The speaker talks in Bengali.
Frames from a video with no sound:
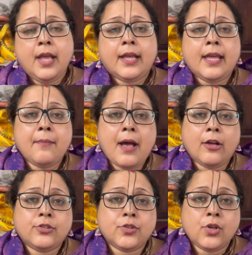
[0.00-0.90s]
কিংবা
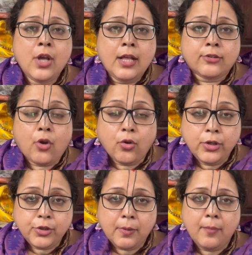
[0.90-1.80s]
হয়তো
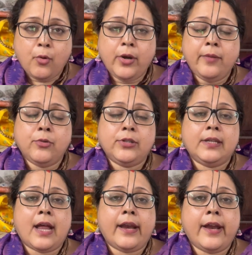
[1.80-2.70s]
তখনই তোমার মনের মধ্যে
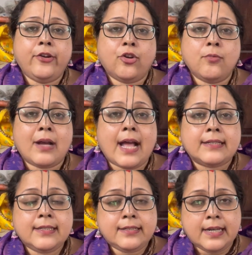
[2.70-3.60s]
নানান রকম
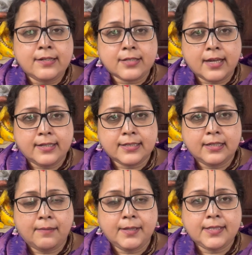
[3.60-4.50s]
কাজের টেনশন এসে
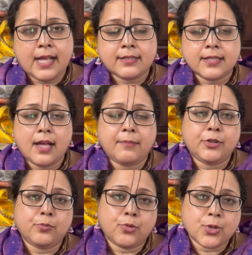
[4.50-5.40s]
যাবে যে আচ্ছা আমি
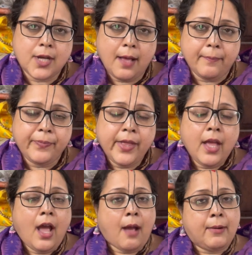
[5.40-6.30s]
তো বসলাম
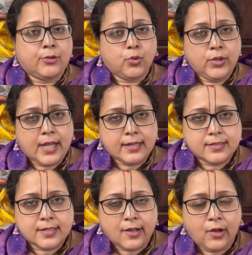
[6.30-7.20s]
আমার তো ওই
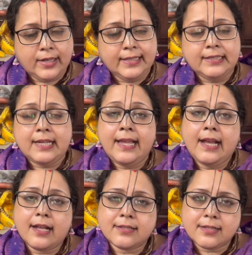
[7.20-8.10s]
কাজটা হয়নি সেই
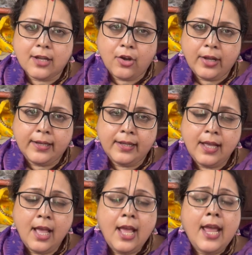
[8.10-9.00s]
কাজটা হয়নি
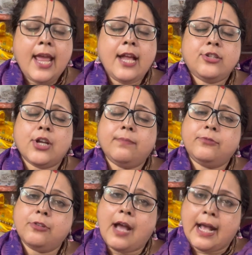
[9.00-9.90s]
এই সব
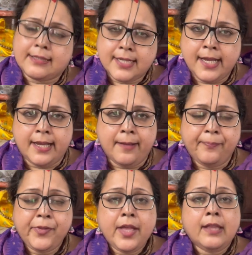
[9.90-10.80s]
তো আছেই
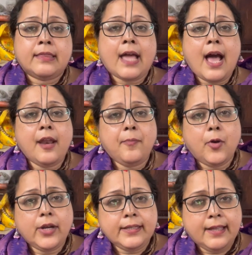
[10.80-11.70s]

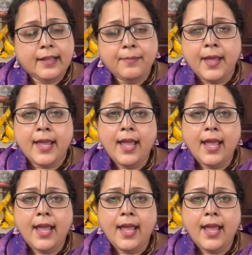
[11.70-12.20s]
তারপরে দেখবে